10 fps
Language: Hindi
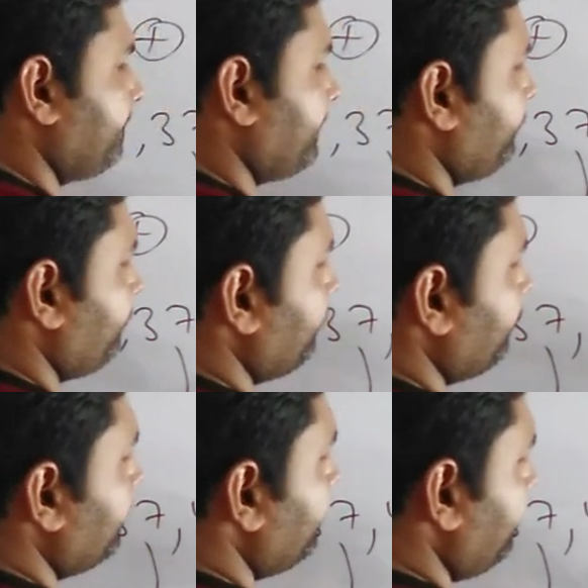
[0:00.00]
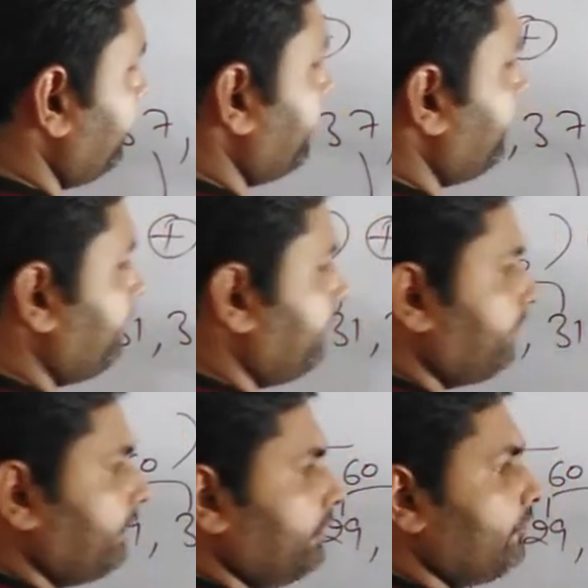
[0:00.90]
के साथ जोड़ो ठीक है
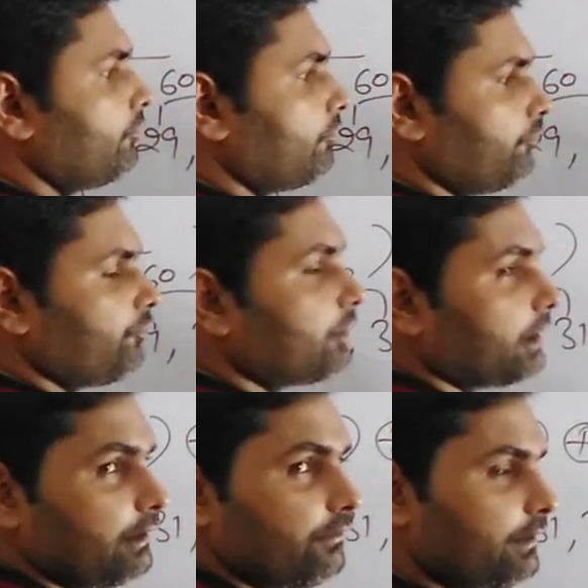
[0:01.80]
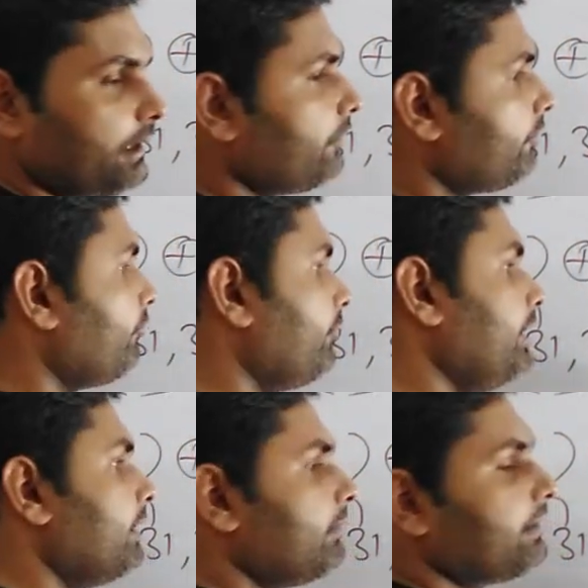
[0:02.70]
इस इन दोनों को जोड़ना ईजी है ना तो
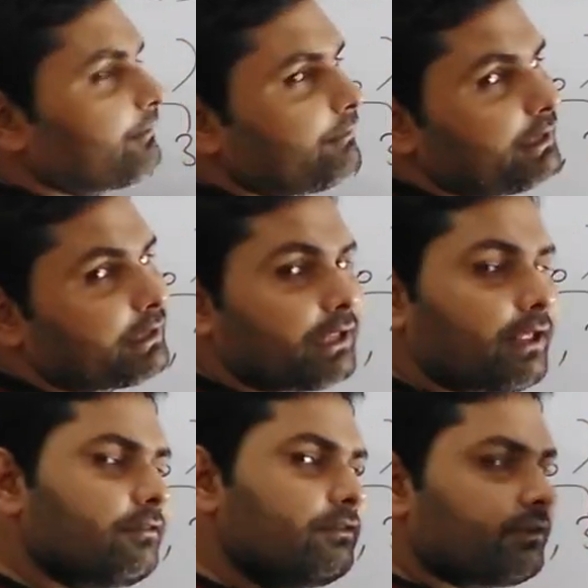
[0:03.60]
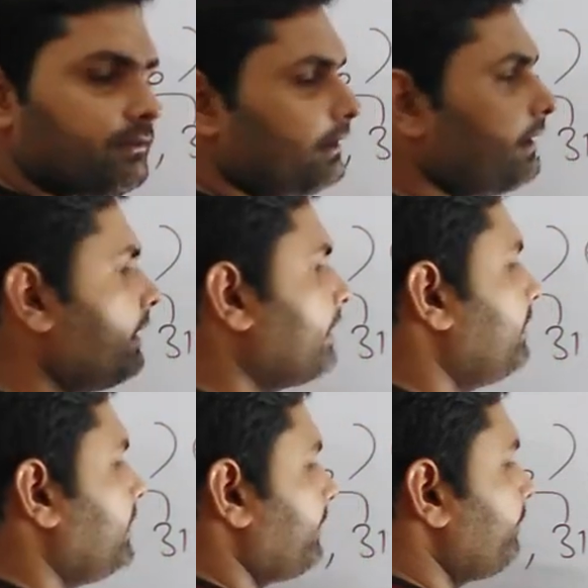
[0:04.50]
वही नंबर्स हमें देखने ऐसे ही चलते हैं
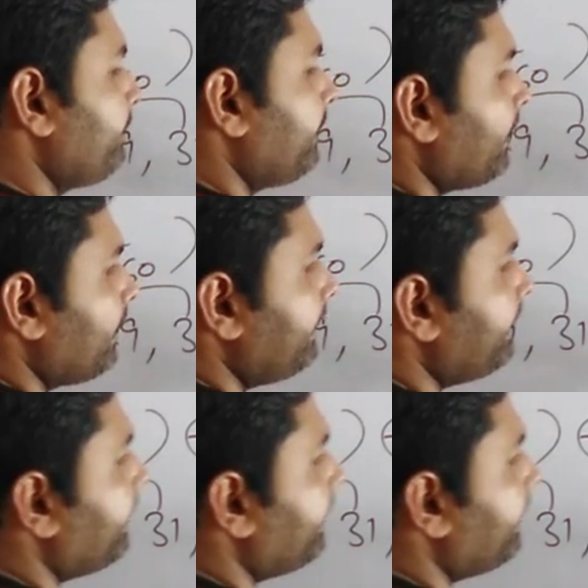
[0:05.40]
आगे तक ठीक